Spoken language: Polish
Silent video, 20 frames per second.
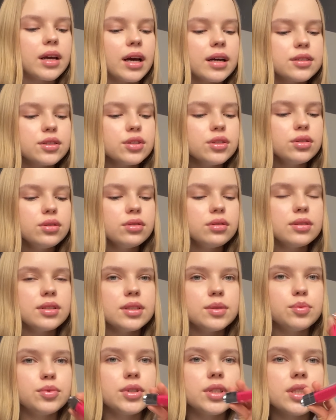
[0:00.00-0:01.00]
Jak coś, to to
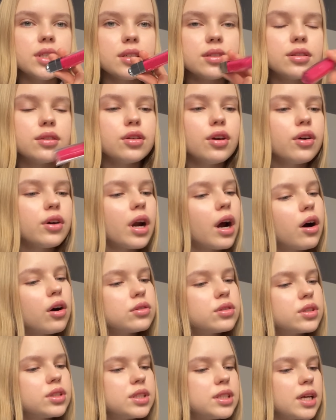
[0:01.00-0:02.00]
jest błyszczyk z Diora
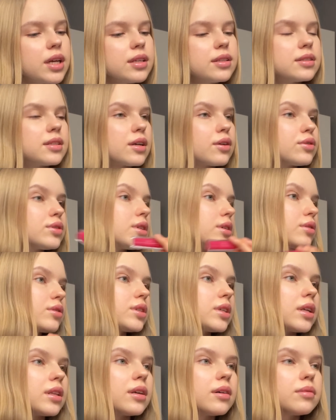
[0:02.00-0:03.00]
odcień
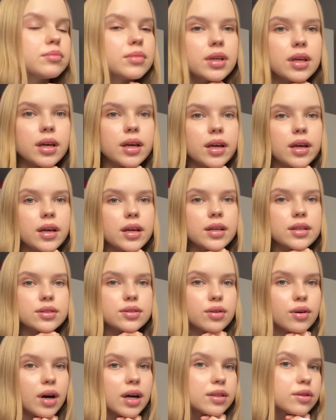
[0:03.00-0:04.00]
007 i
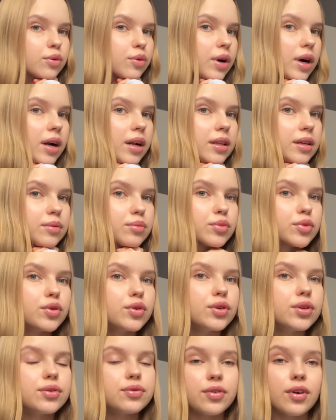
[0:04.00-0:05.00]
jest to aktualnie
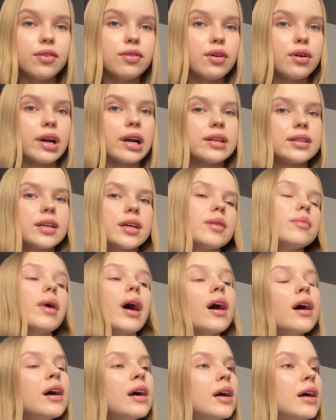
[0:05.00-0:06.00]
mój faworyt
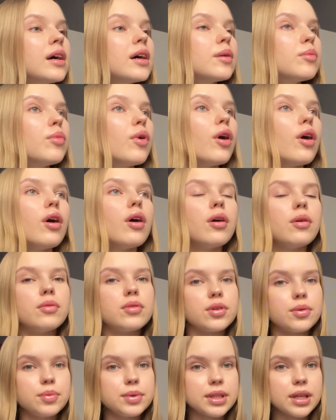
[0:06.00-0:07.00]
chyba, bo
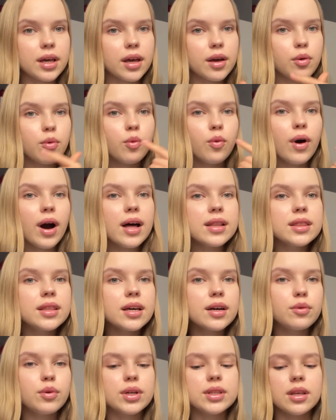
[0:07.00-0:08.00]
robi takie ładne,
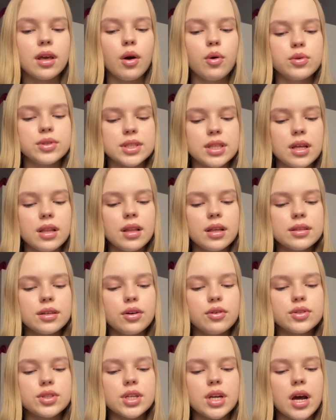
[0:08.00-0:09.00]
gładkie usta,
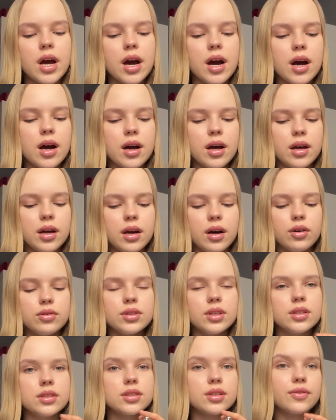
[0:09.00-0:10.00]
dlatego że e,
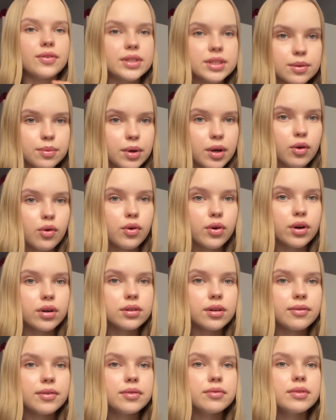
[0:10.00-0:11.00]
on jest z kwasem
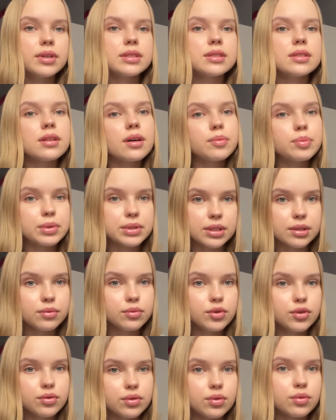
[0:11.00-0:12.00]
hialuronowym, więc na
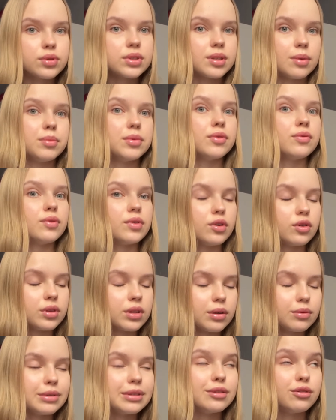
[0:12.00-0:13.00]
podsumowanie te usta będą
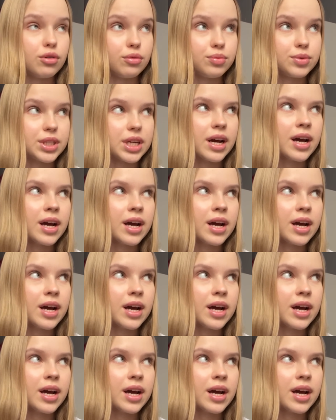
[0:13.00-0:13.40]
wyglądały dobrze.